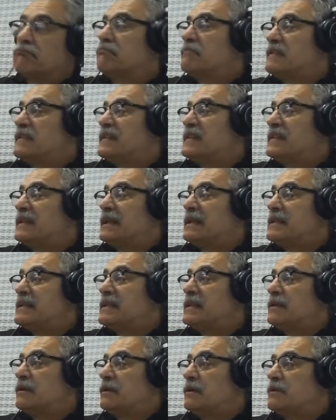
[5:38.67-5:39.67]
si San
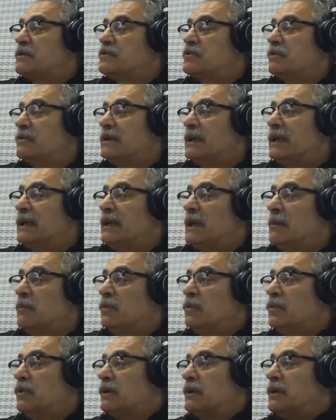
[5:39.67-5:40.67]
Isidro no es su lugar en el
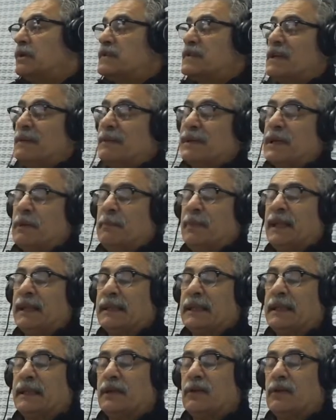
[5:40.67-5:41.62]
mundo, que lo sea Mar del Plata,